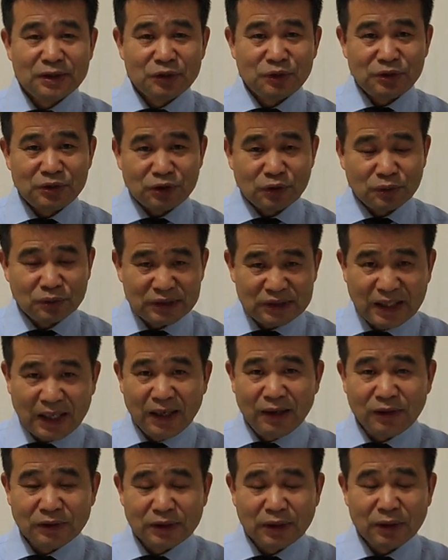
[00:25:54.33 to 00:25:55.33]
去受
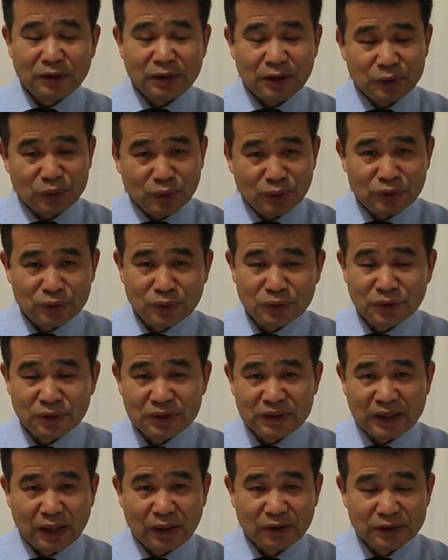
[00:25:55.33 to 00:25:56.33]
煎熬的永永久
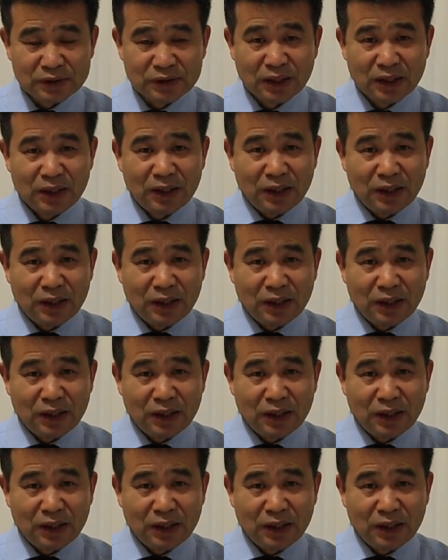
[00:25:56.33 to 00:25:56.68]
煎熬去，